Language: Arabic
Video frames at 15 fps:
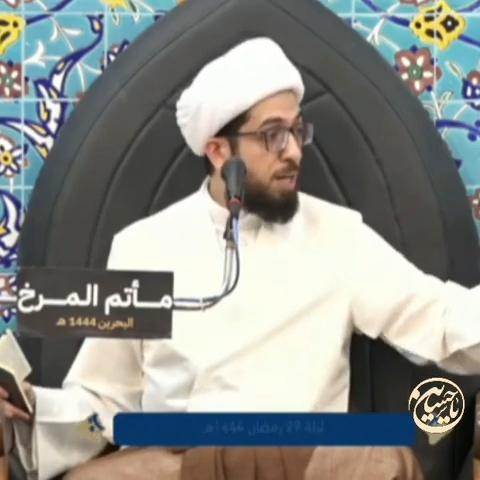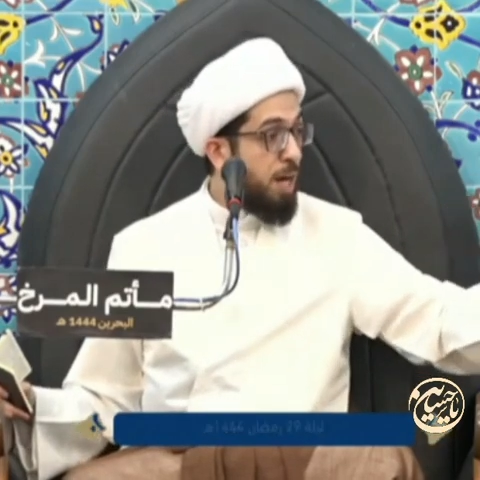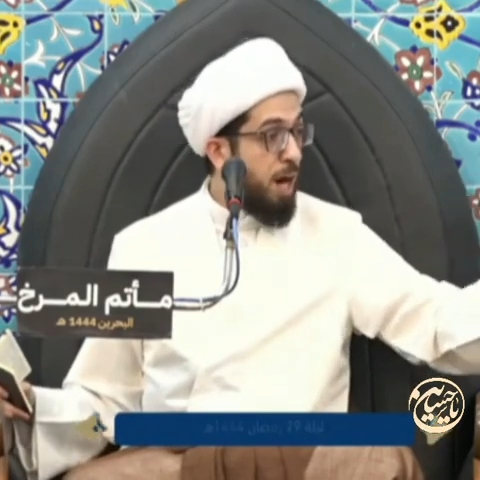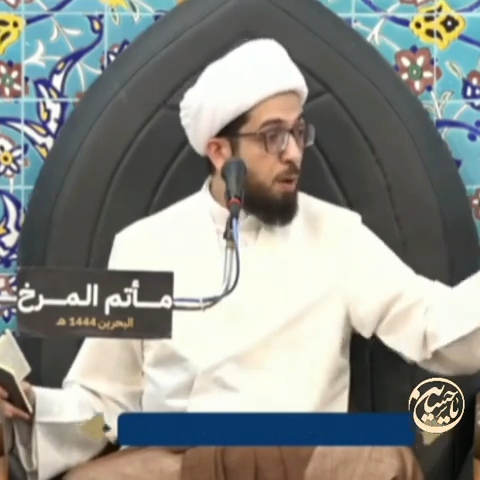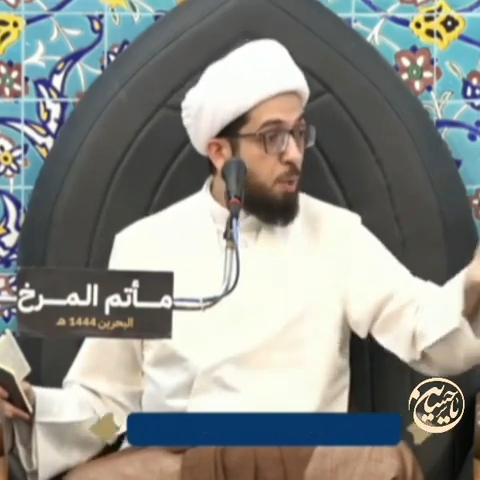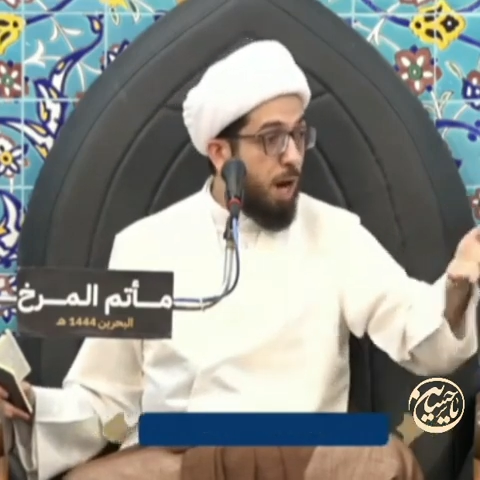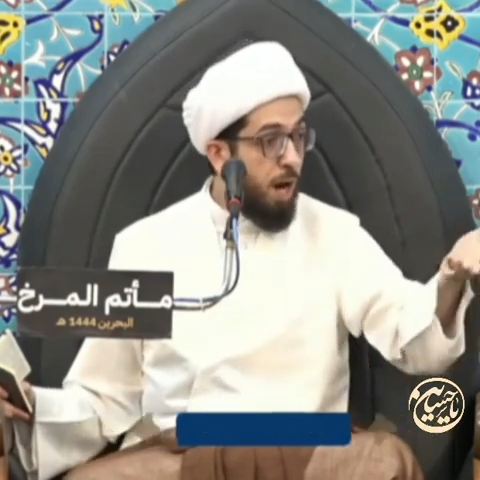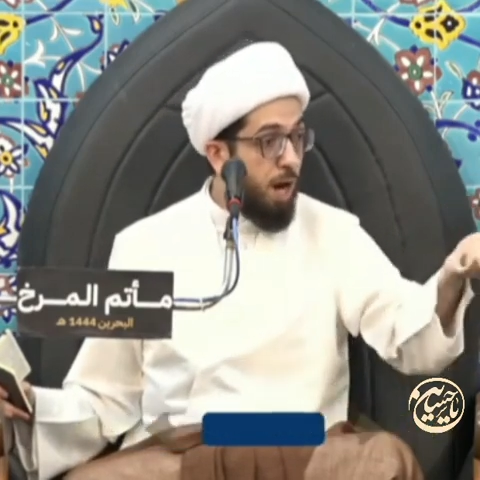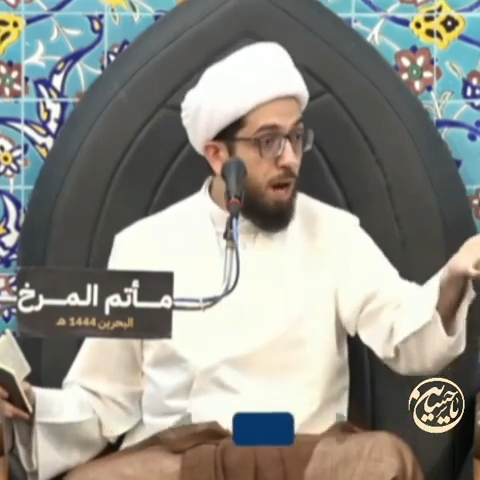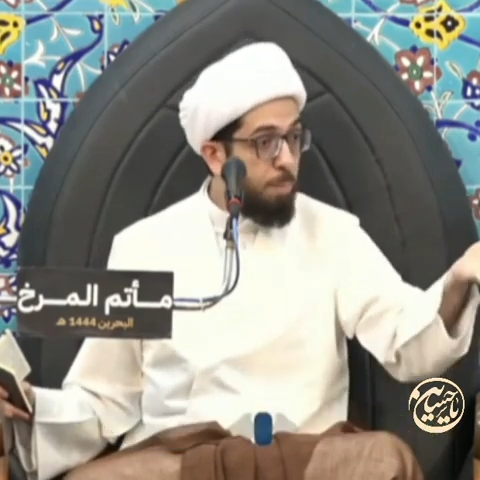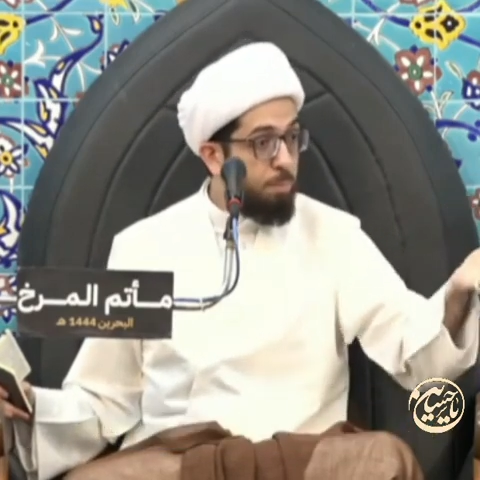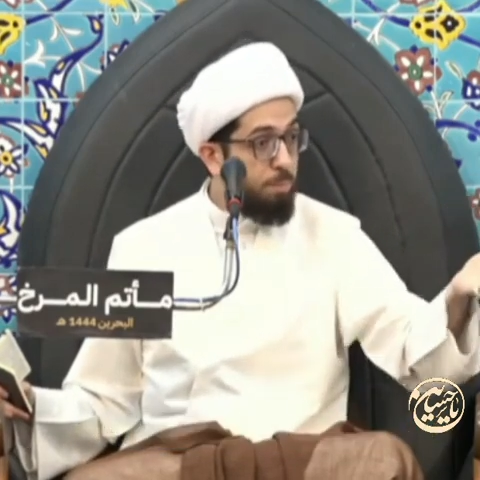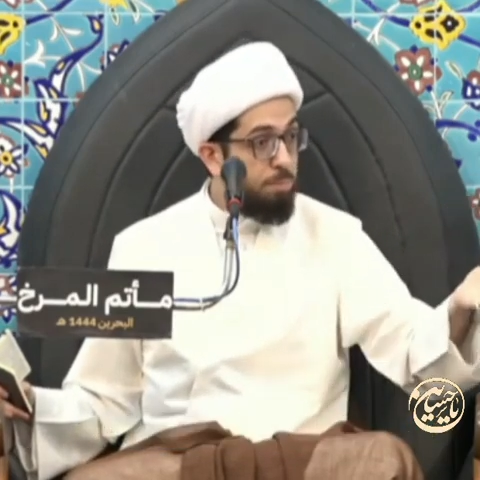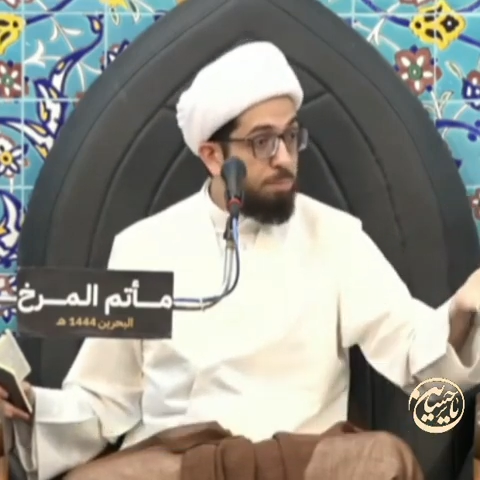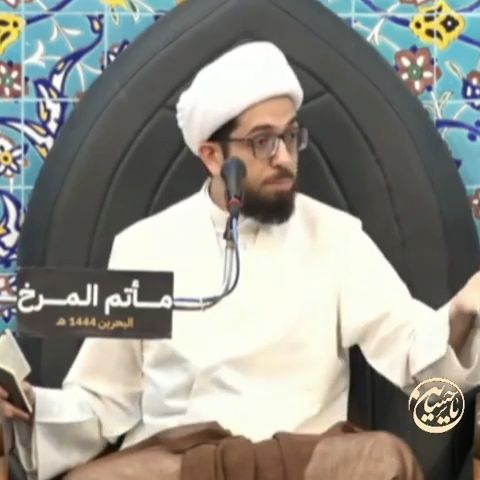من
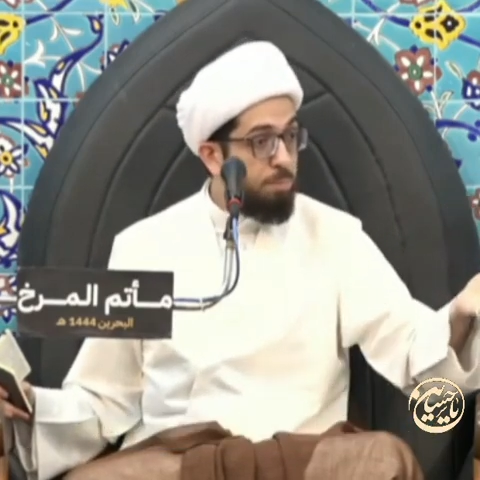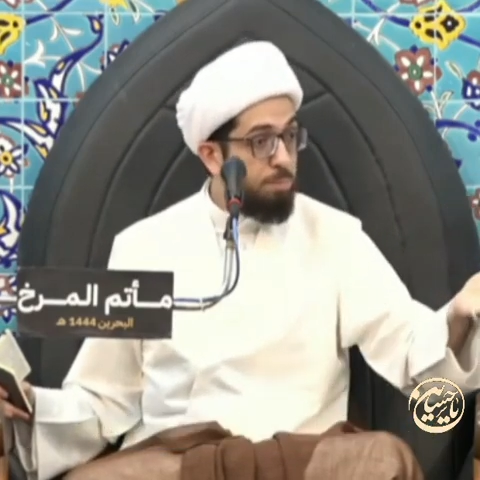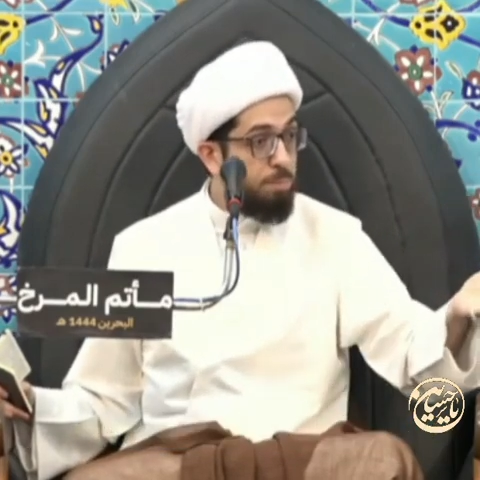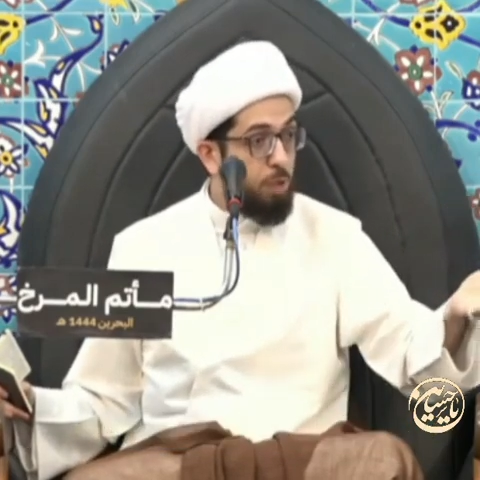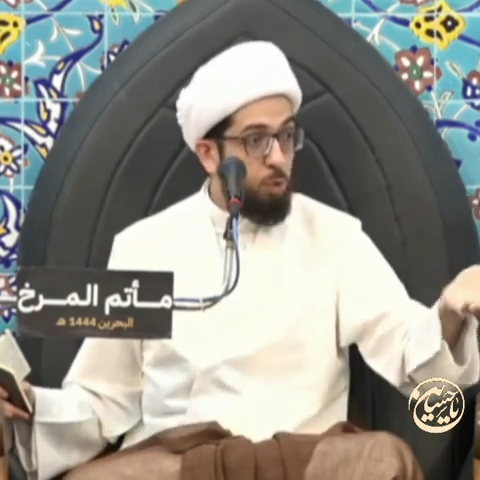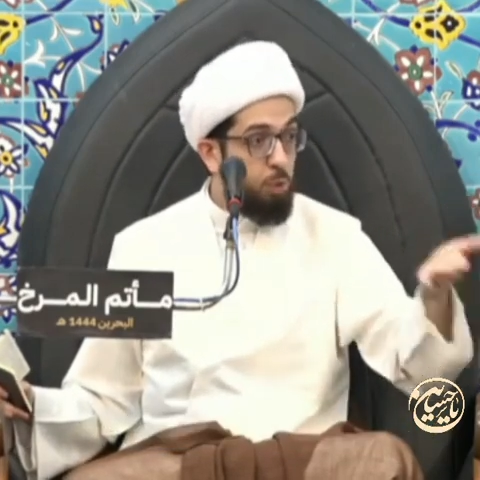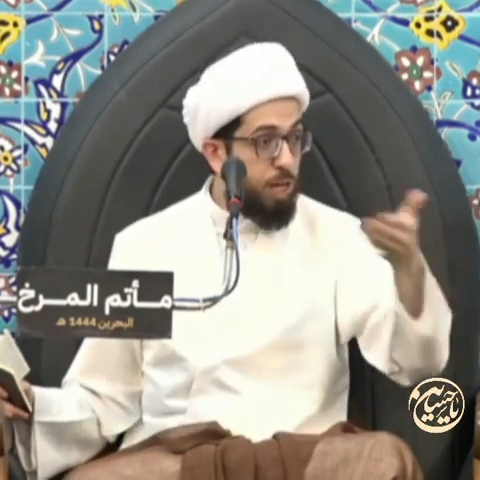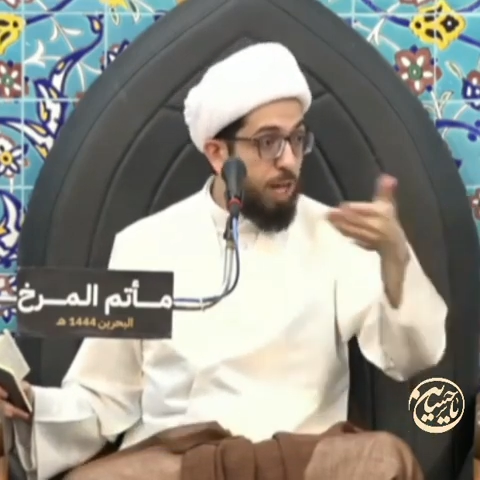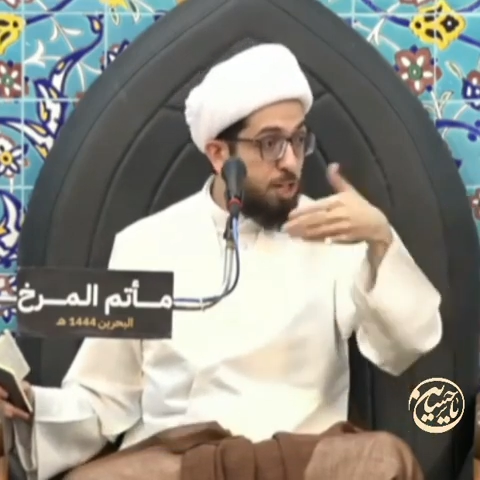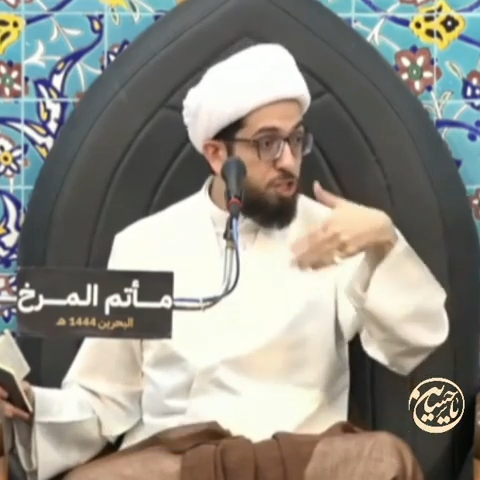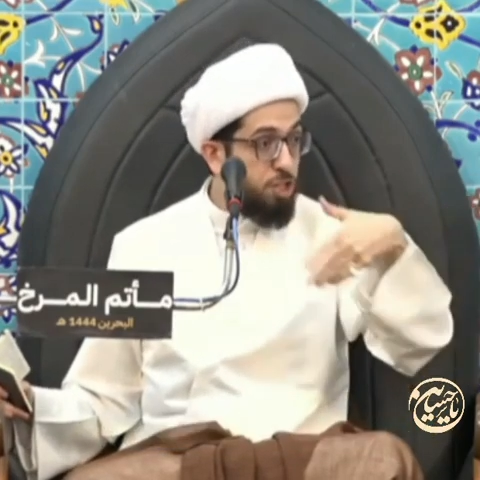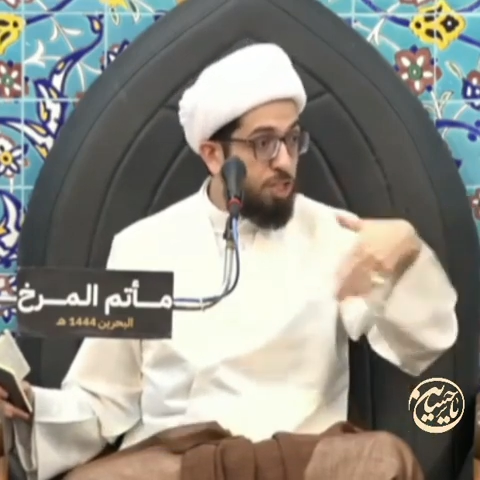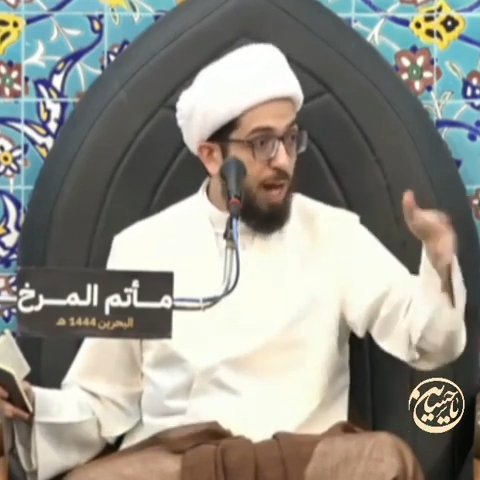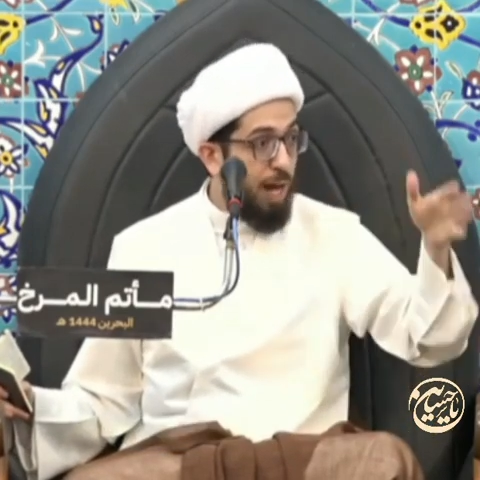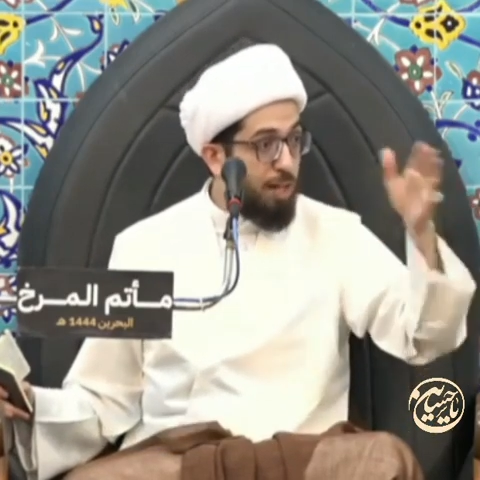أوهام
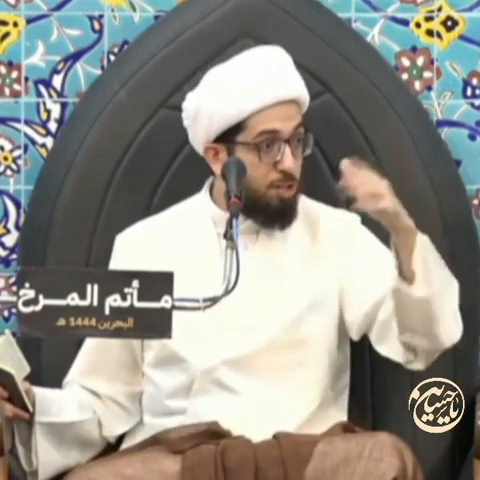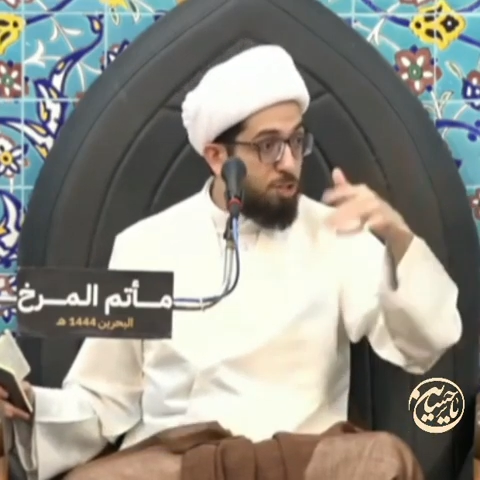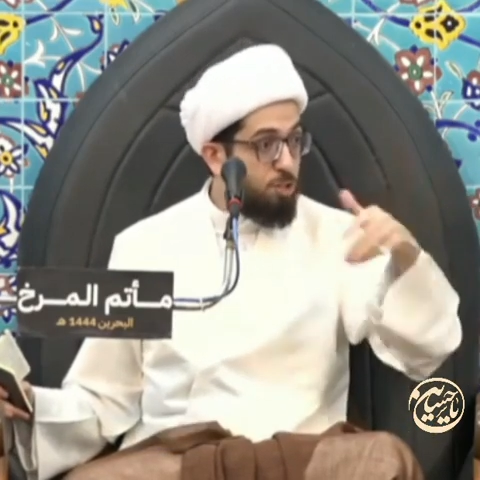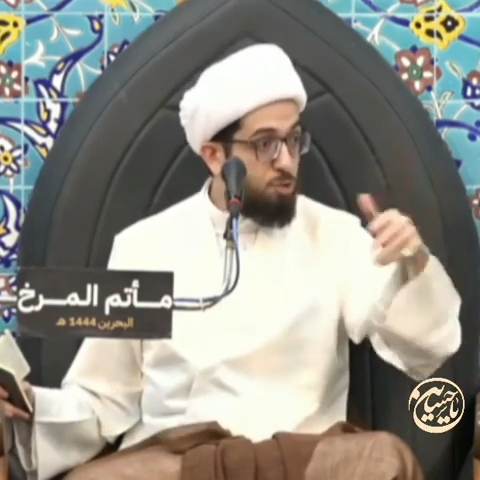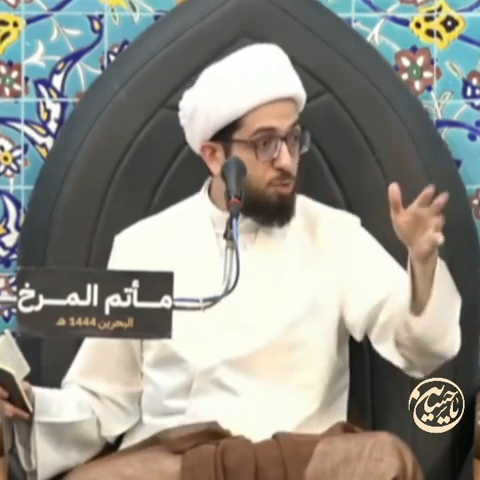والأجيال